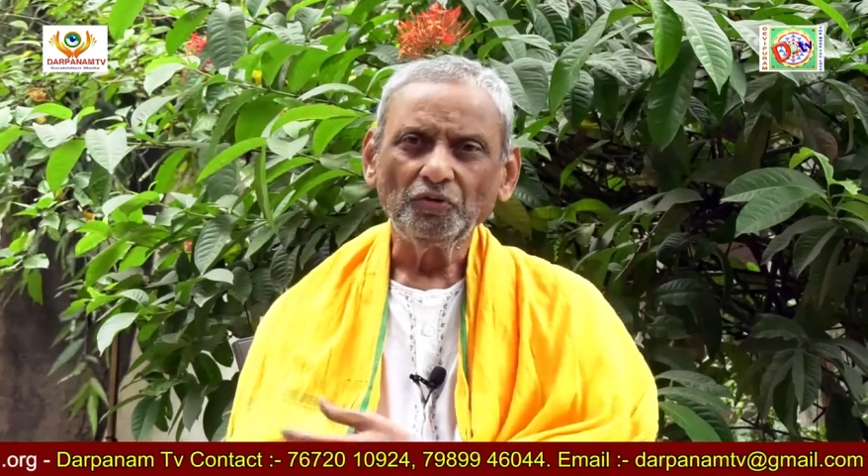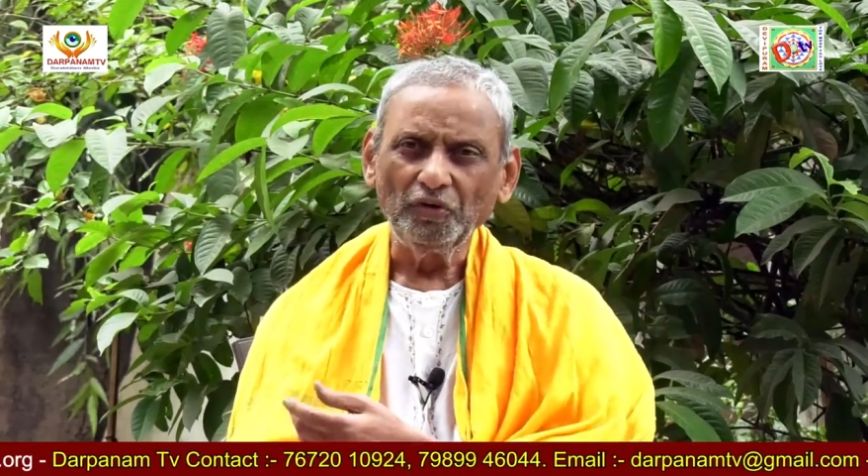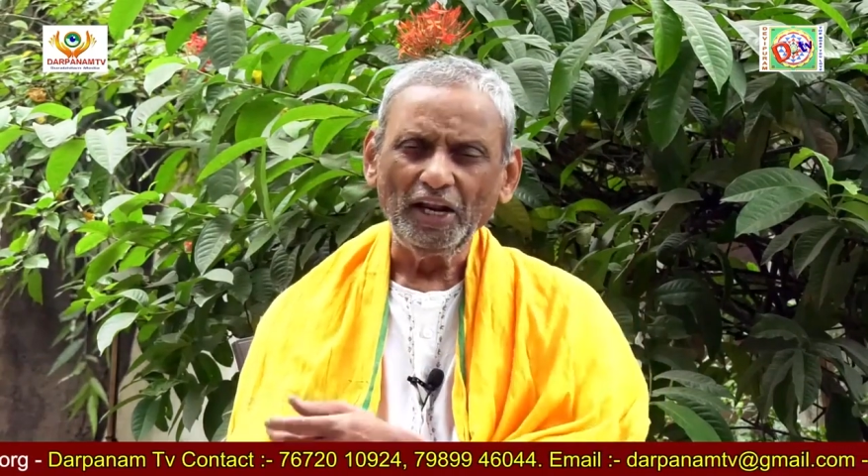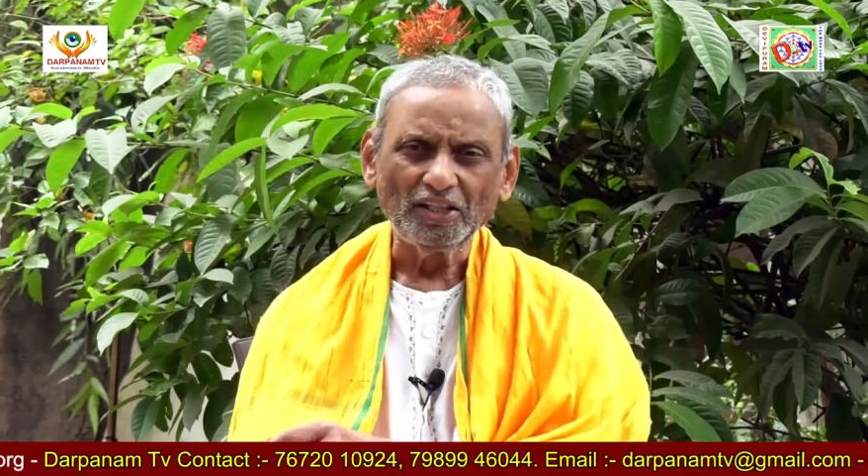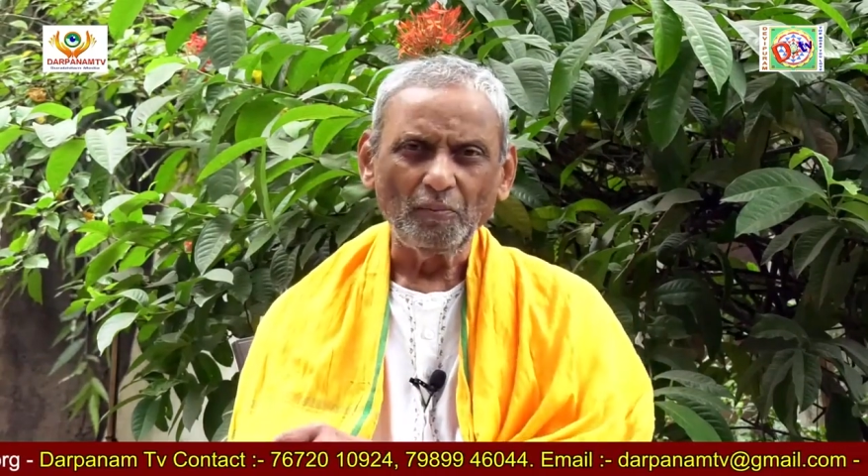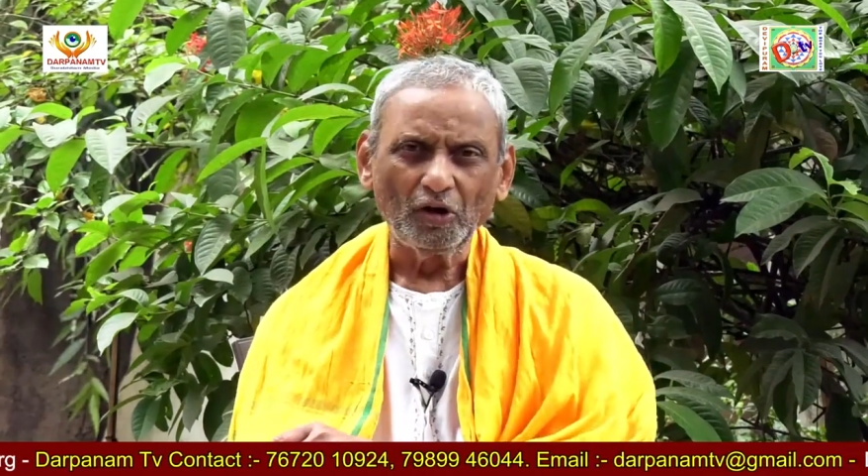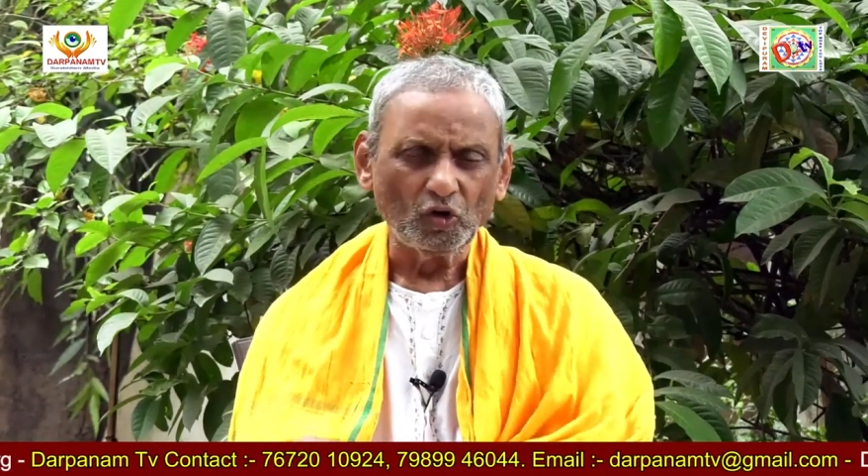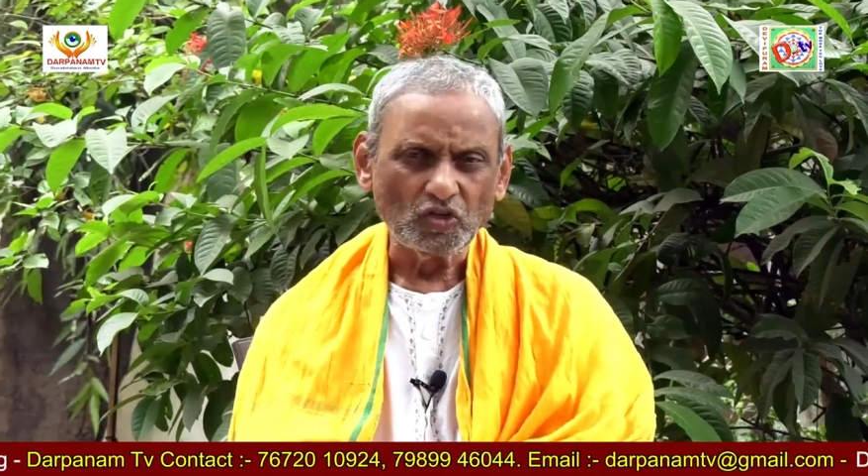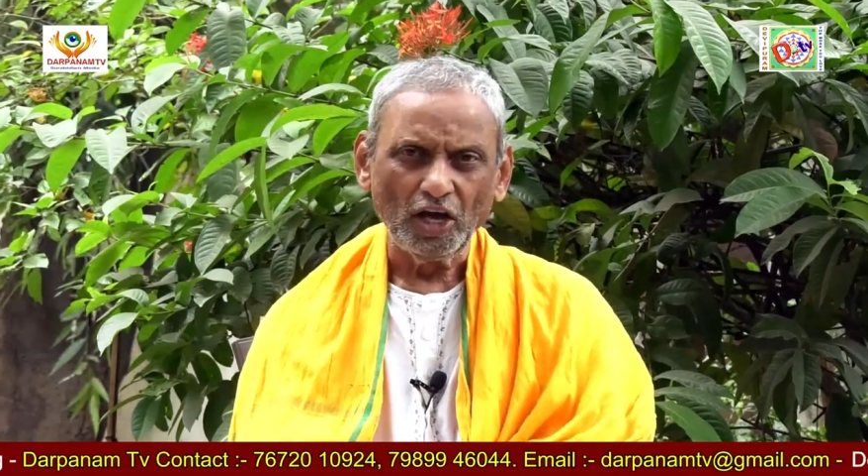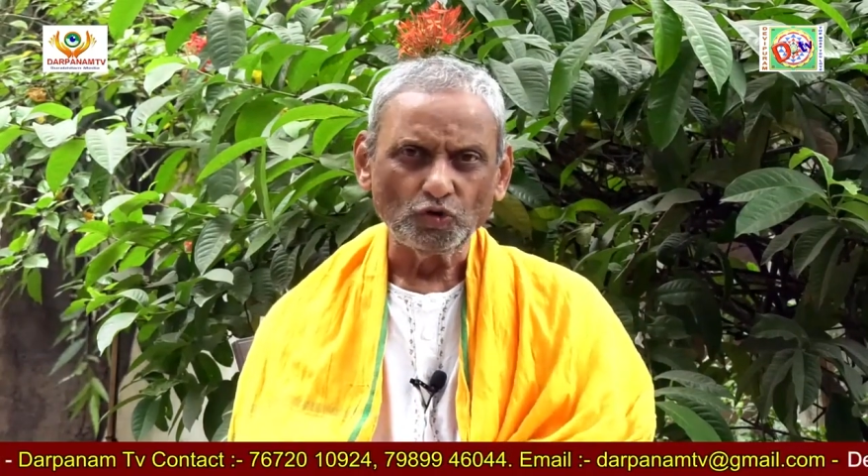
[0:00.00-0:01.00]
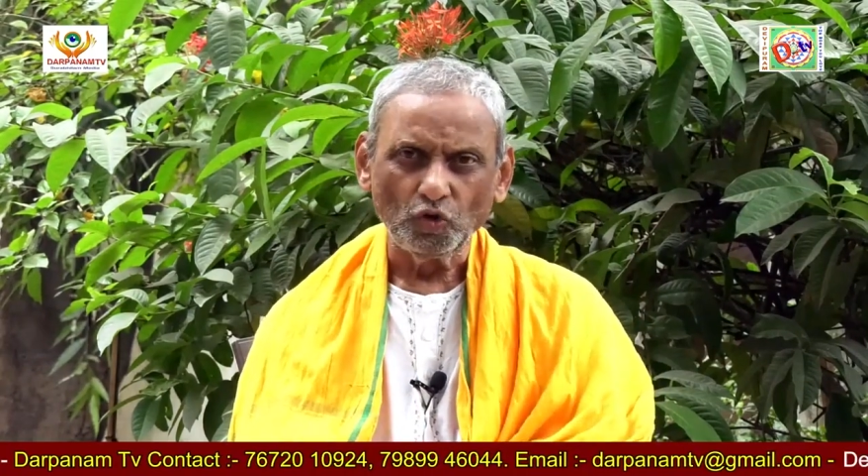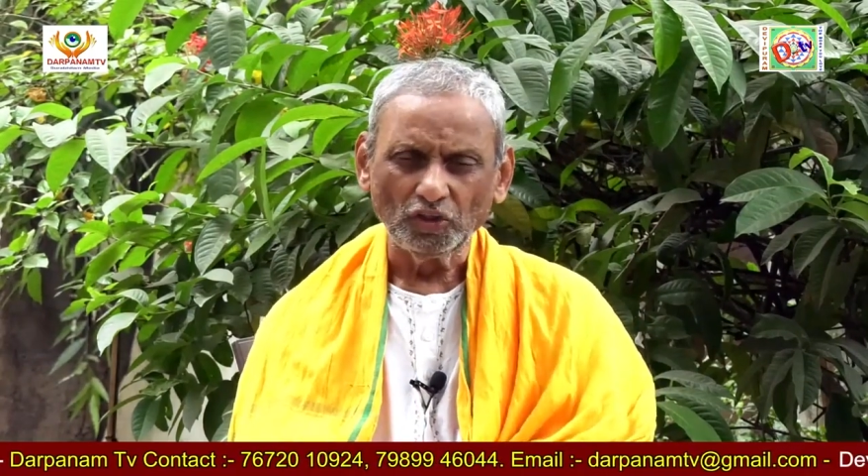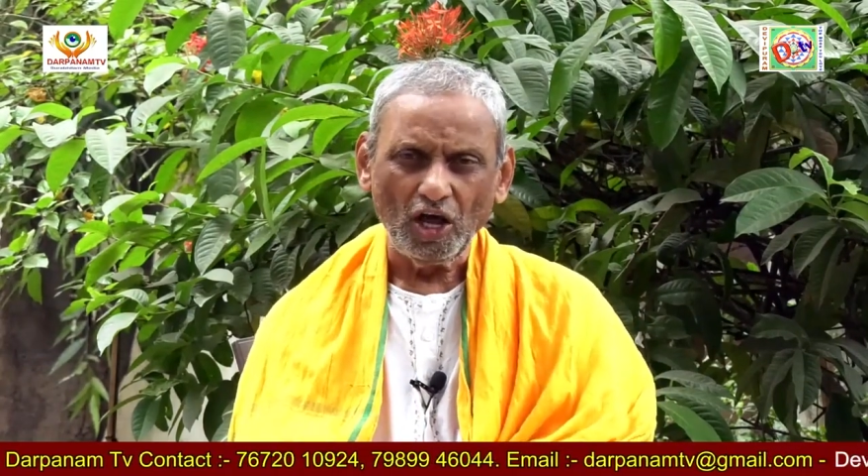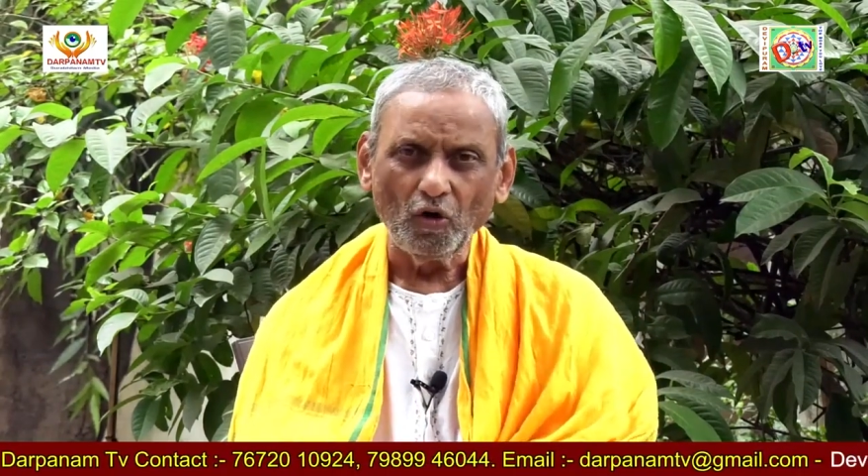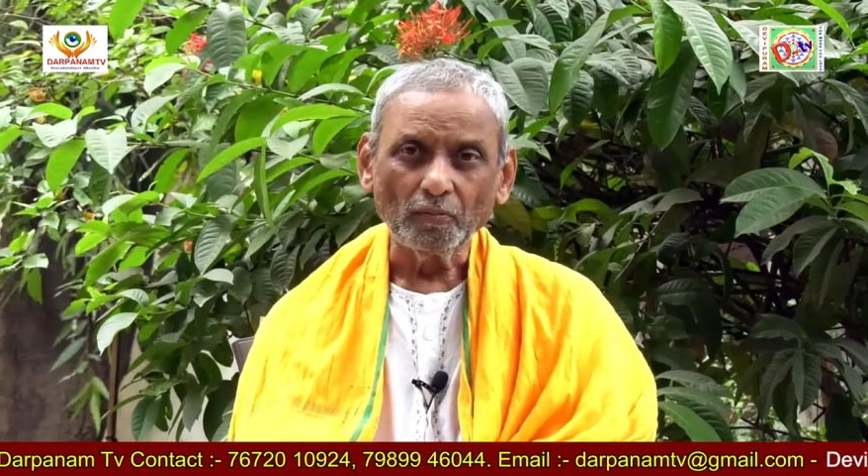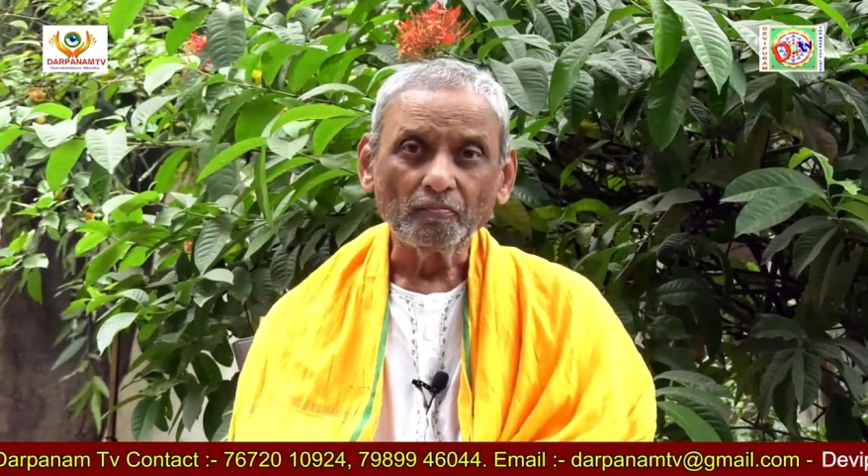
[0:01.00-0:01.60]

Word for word: వీలైతే మరొకసారి చూద్దాం